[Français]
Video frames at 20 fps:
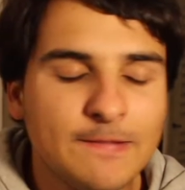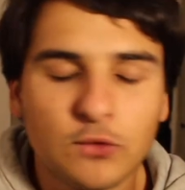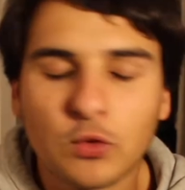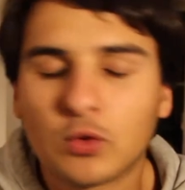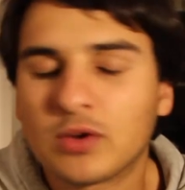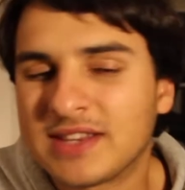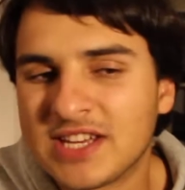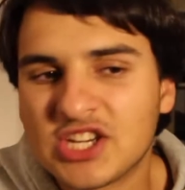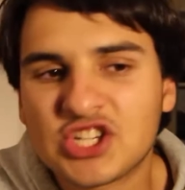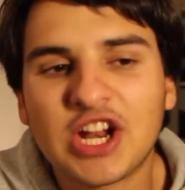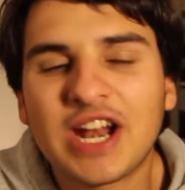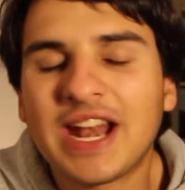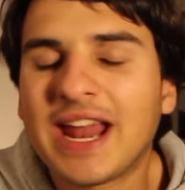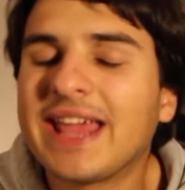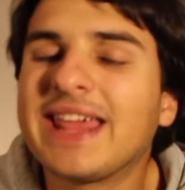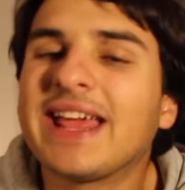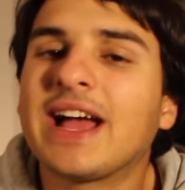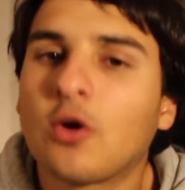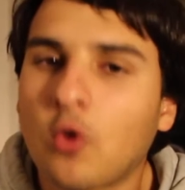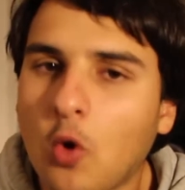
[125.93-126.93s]
Donc déjà
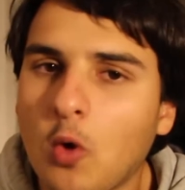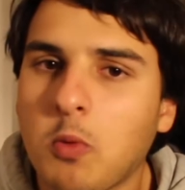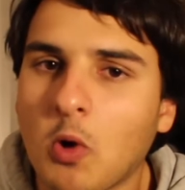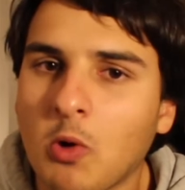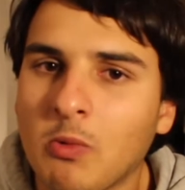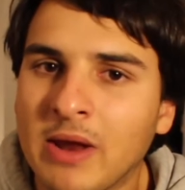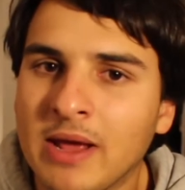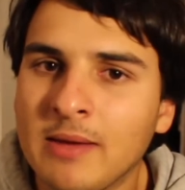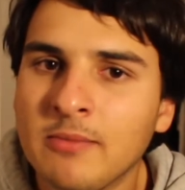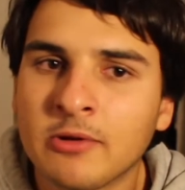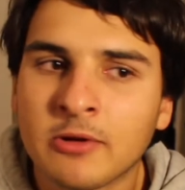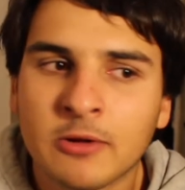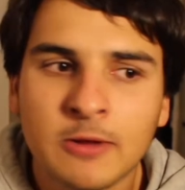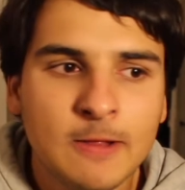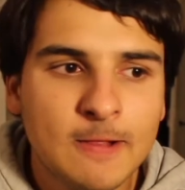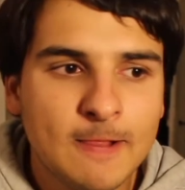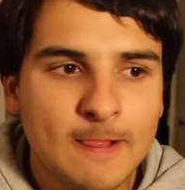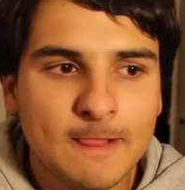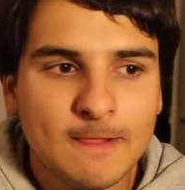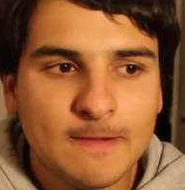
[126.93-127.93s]
là, il y a un gros problème
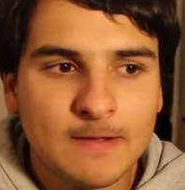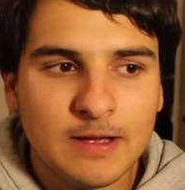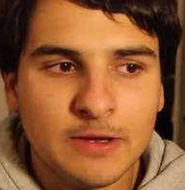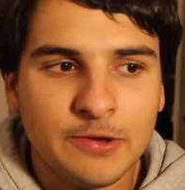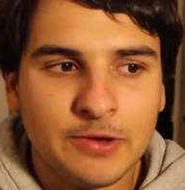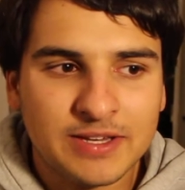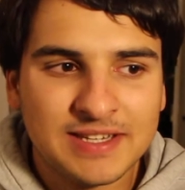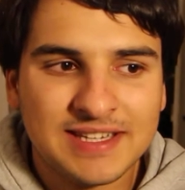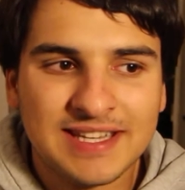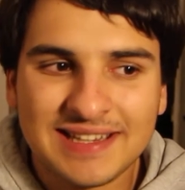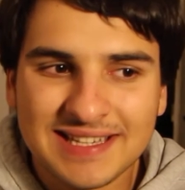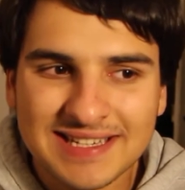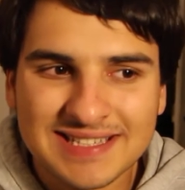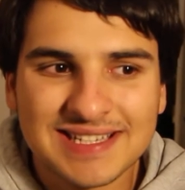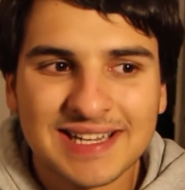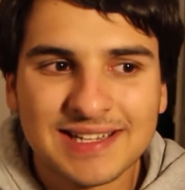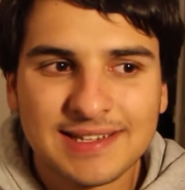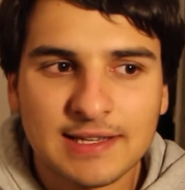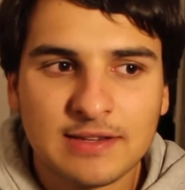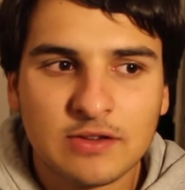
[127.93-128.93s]
euh, qui est
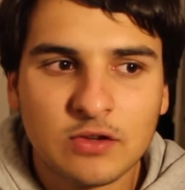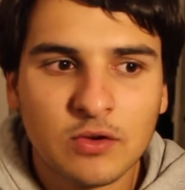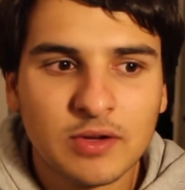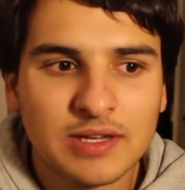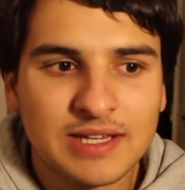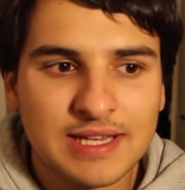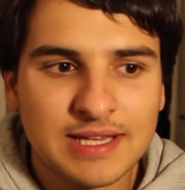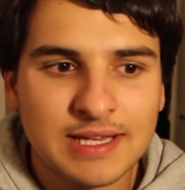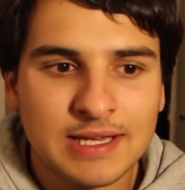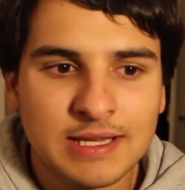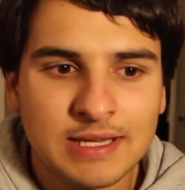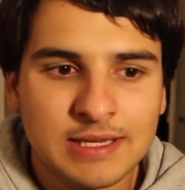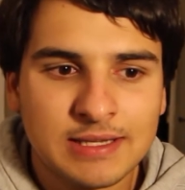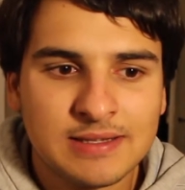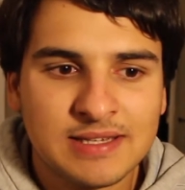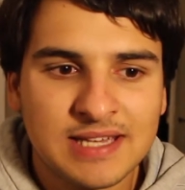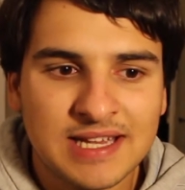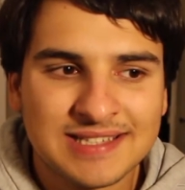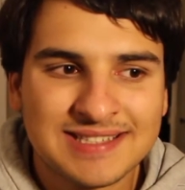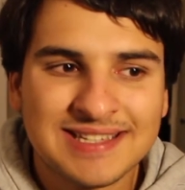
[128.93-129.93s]
assez inquiétant et qui est,
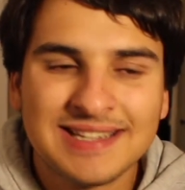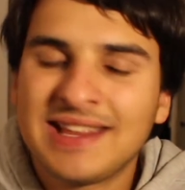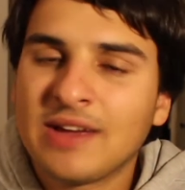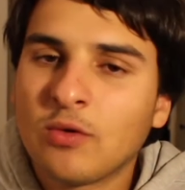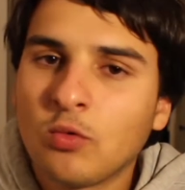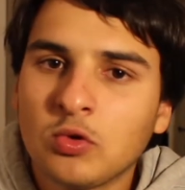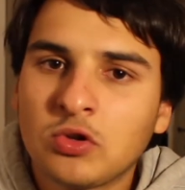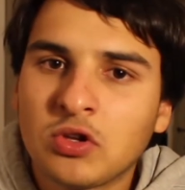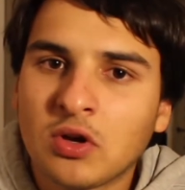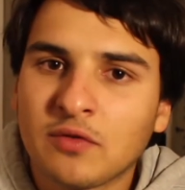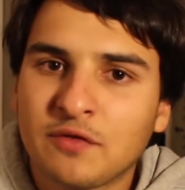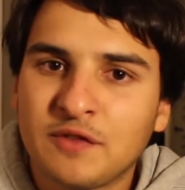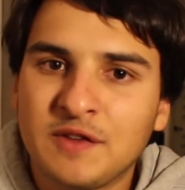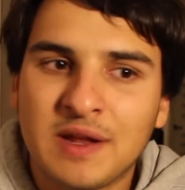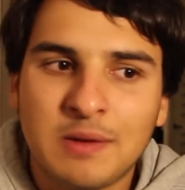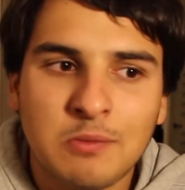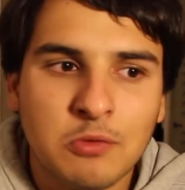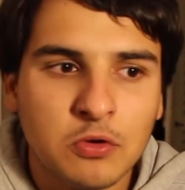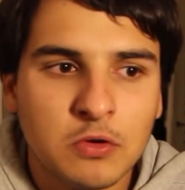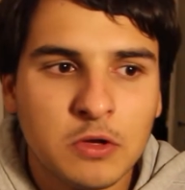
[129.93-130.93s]
qui assez déroutant
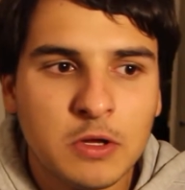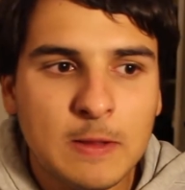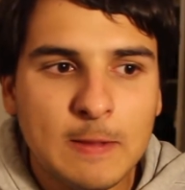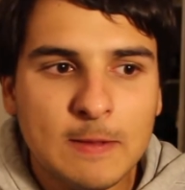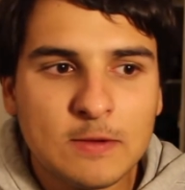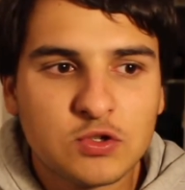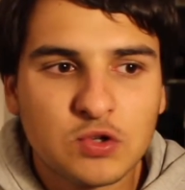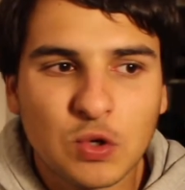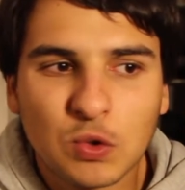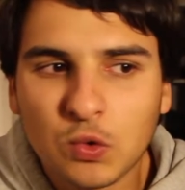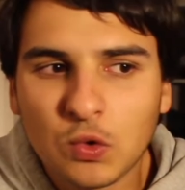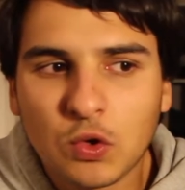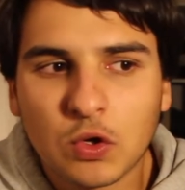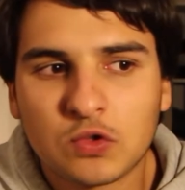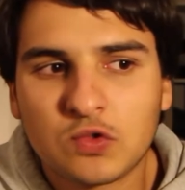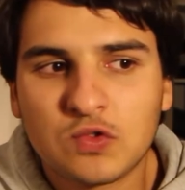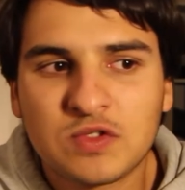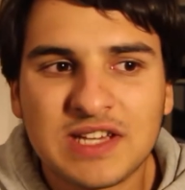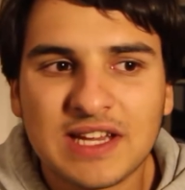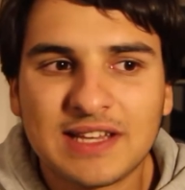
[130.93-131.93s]
finalement. Surtout quand
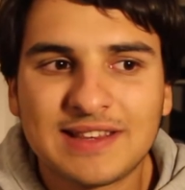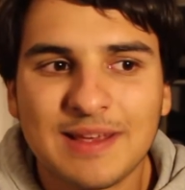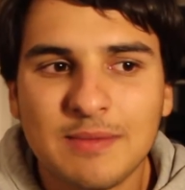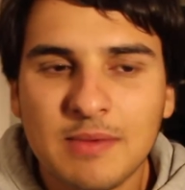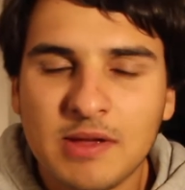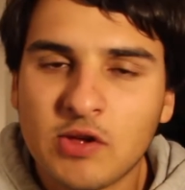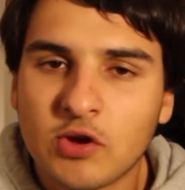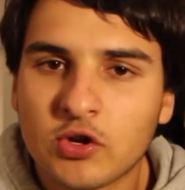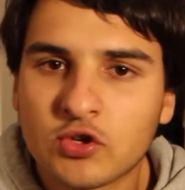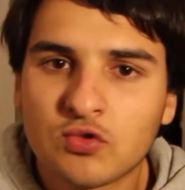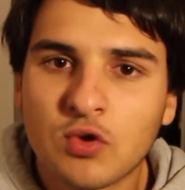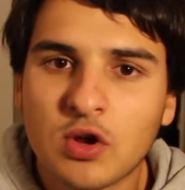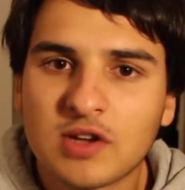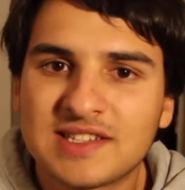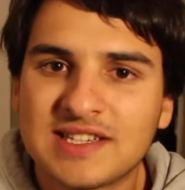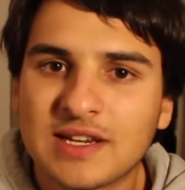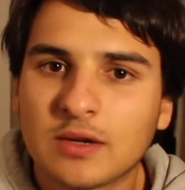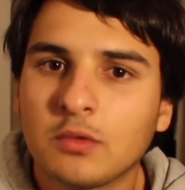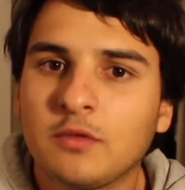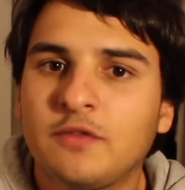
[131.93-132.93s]
tu sais que tes meilleurs joueurs,
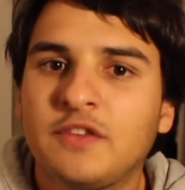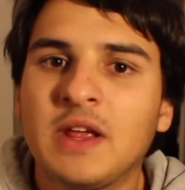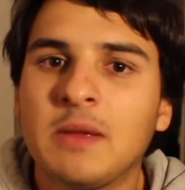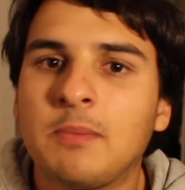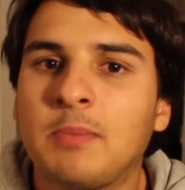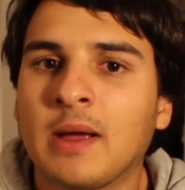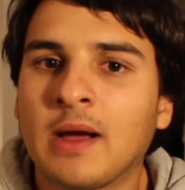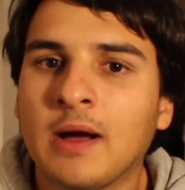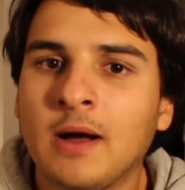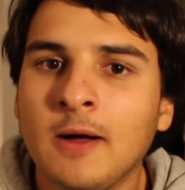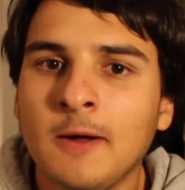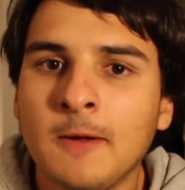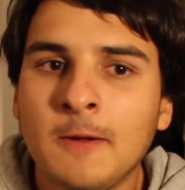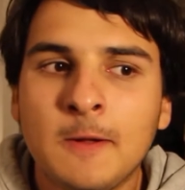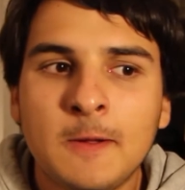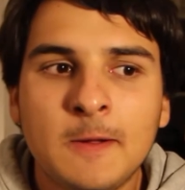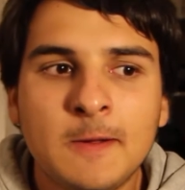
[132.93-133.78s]
c'est Ruffier et Perrin,